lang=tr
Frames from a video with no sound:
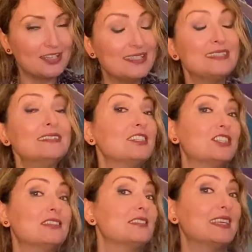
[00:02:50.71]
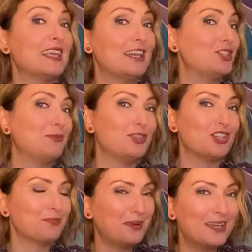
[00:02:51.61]
Sizin dışınızda
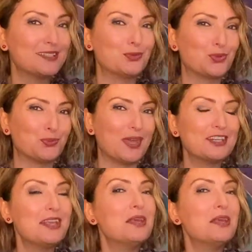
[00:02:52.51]
gelişebilecek bazı durumlar,